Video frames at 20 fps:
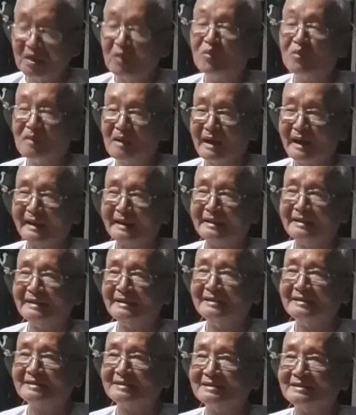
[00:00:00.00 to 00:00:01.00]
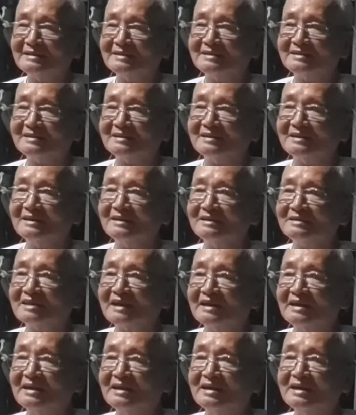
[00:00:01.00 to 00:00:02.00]
châu ngoài
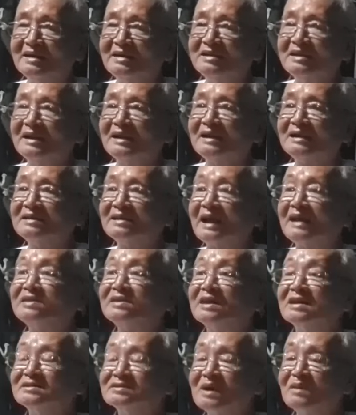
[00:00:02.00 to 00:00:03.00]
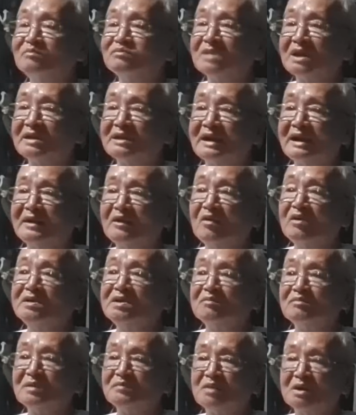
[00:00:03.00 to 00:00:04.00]
thì khi ra, trả tiền xong thầy ra nói
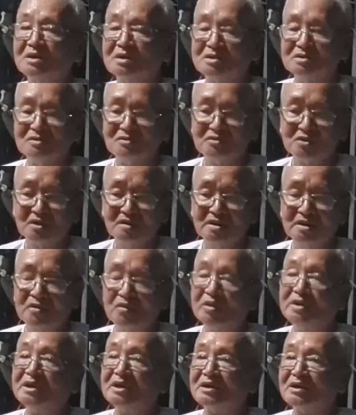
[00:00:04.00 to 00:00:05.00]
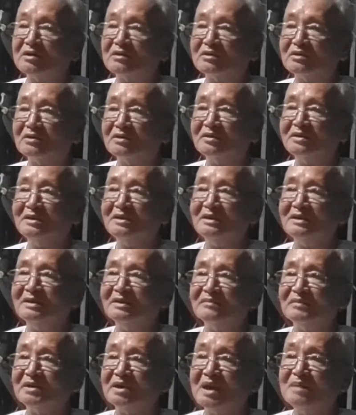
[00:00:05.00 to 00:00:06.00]
với mâm thầy cưu nói khuya rồi
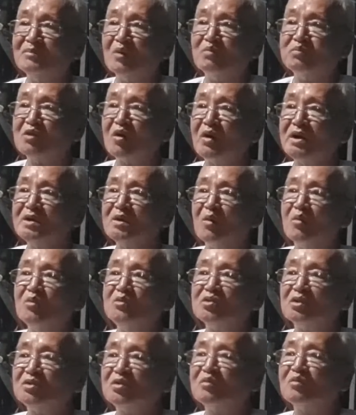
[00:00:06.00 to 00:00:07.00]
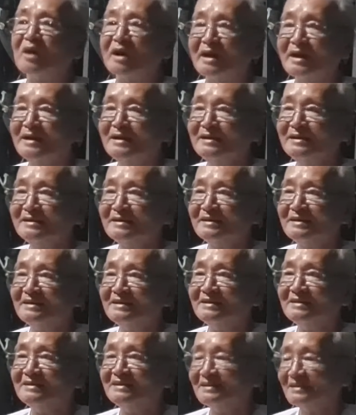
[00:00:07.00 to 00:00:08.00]
mình để bụng đói ngủ cho nó khỏe
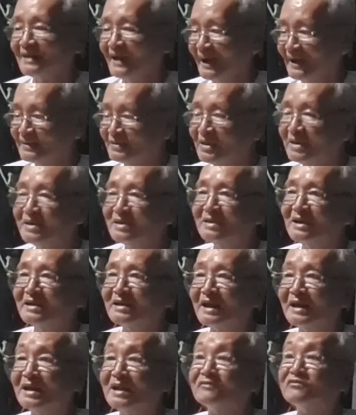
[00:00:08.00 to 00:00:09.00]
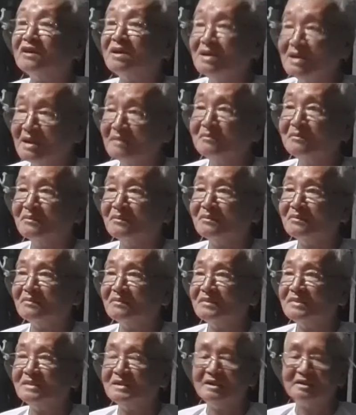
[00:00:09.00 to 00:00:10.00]
ăn chi thế này là phí lắm
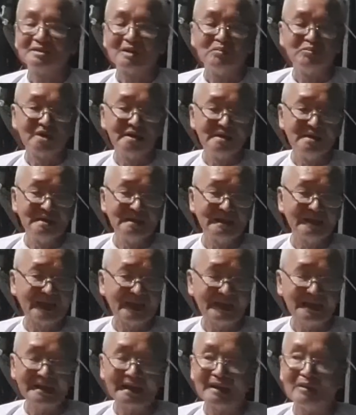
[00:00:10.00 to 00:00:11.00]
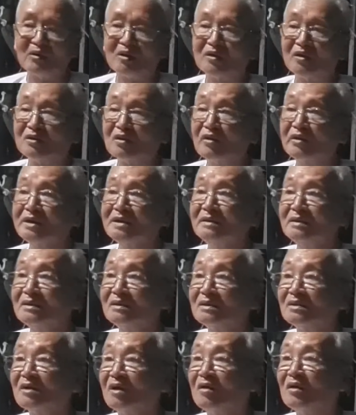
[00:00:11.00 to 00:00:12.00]
trong khi cái nghèo nghèo có đói
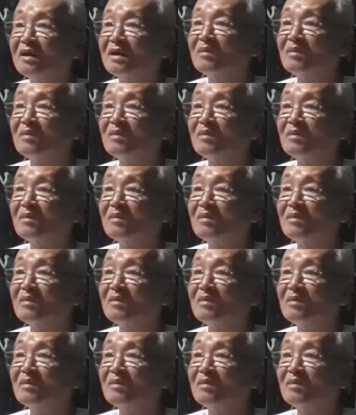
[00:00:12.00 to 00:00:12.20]
họ